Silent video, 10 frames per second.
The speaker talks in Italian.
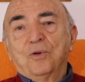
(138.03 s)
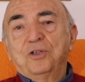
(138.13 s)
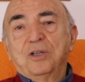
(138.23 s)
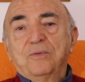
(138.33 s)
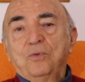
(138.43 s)

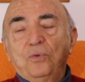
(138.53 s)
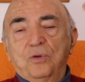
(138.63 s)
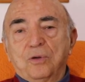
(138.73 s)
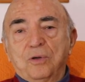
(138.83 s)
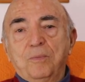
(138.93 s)

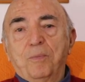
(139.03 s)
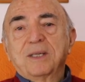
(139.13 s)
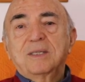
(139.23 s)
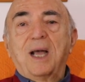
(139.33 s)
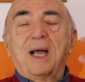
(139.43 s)
ricevuto in
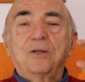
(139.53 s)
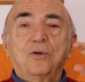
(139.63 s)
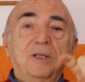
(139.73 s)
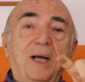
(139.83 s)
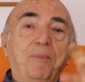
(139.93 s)
passato da